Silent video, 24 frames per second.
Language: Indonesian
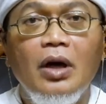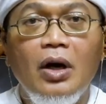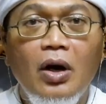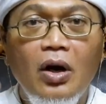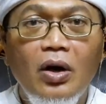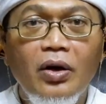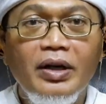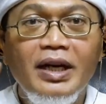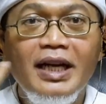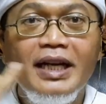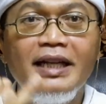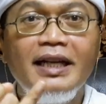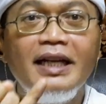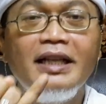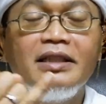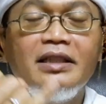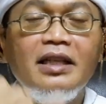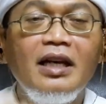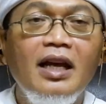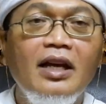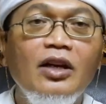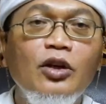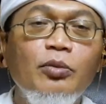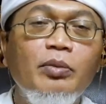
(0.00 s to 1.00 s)
Orang yang
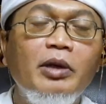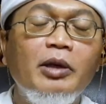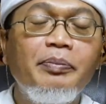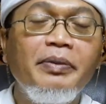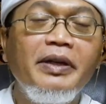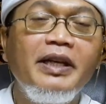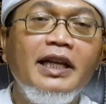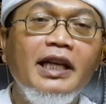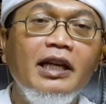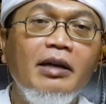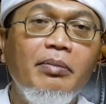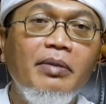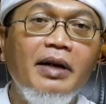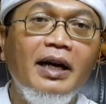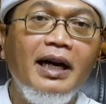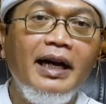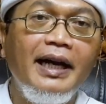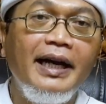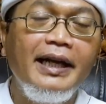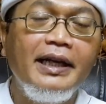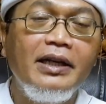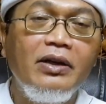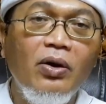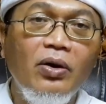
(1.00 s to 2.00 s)
selalu berpikir
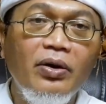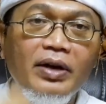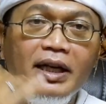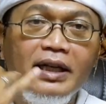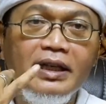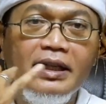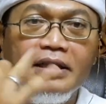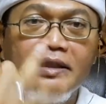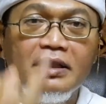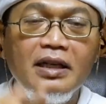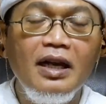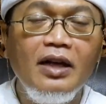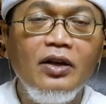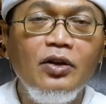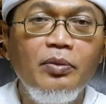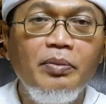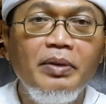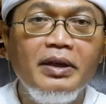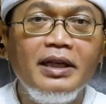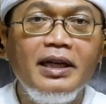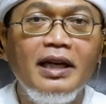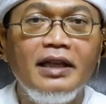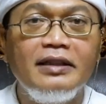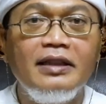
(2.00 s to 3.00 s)
baik, orang yang selalu
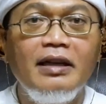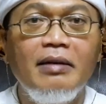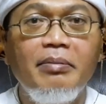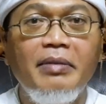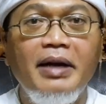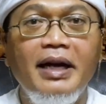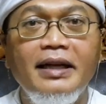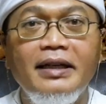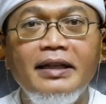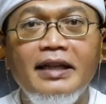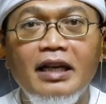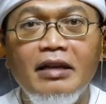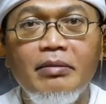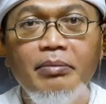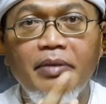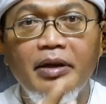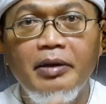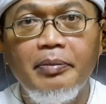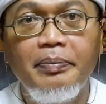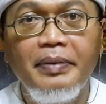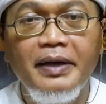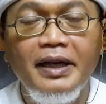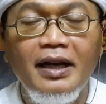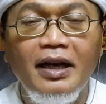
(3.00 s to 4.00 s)
berkata baik dan
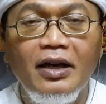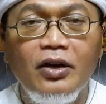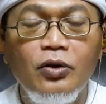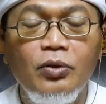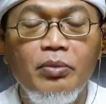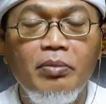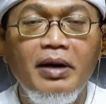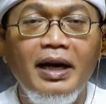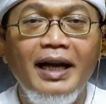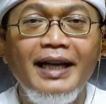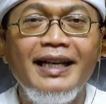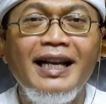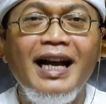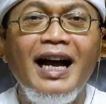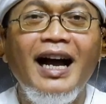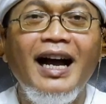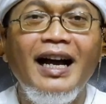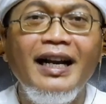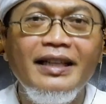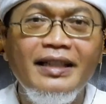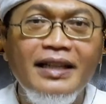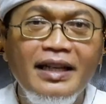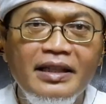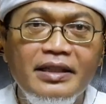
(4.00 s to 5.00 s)
berperilaku baik
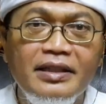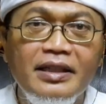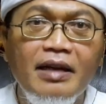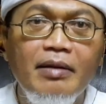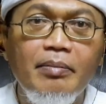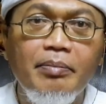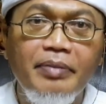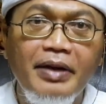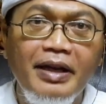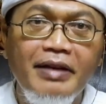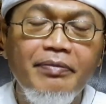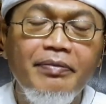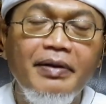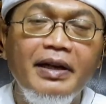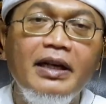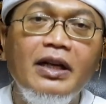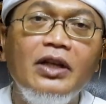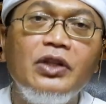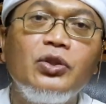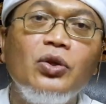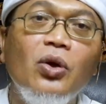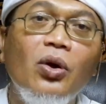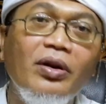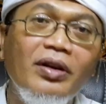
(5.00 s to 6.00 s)
hanya sampai
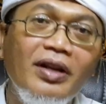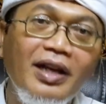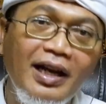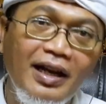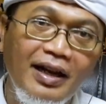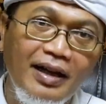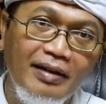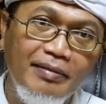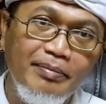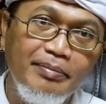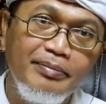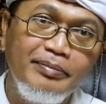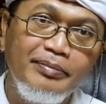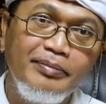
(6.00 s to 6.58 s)
pada sorga